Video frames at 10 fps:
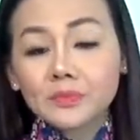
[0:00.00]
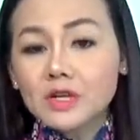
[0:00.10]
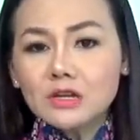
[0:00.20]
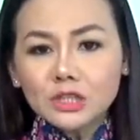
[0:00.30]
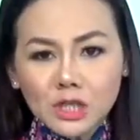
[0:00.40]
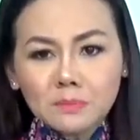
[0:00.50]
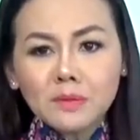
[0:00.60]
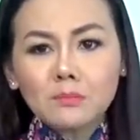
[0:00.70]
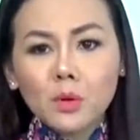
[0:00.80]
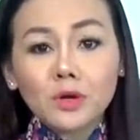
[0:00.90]
người chém
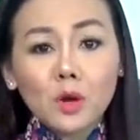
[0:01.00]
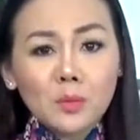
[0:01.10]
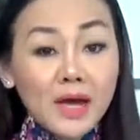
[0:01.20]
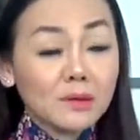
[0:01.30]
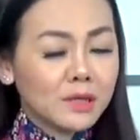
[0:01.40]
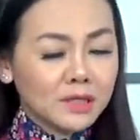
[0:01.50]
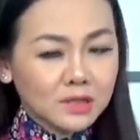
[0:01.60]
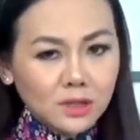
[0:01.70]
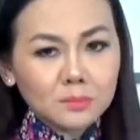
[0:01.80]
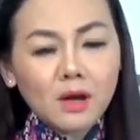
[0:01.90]
linh mục không hề bị
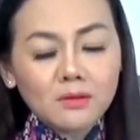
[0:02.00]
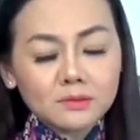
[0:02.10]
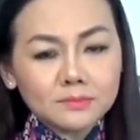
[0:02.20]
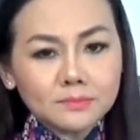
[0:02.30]
tâm thần.